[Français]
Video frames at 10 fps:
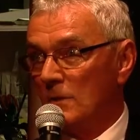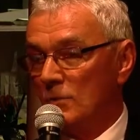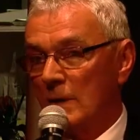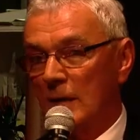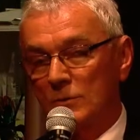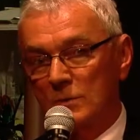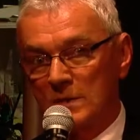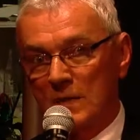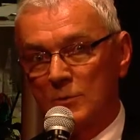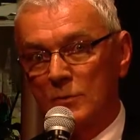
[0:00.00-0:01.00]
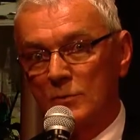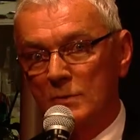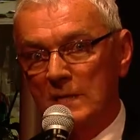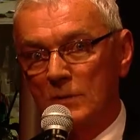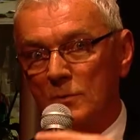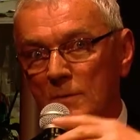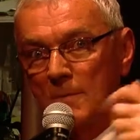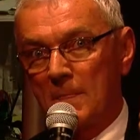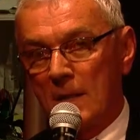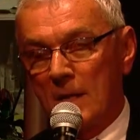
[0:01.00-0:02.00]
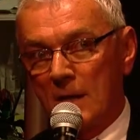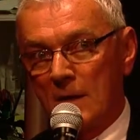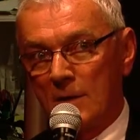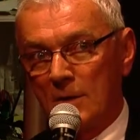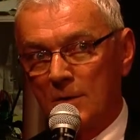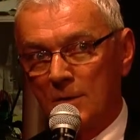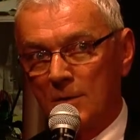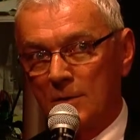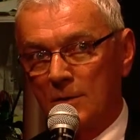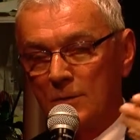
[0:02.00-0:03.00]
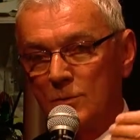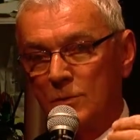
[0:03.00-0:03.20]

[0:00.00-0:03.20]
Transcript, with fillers: Donc un entretien pour nous, c'est de, euh,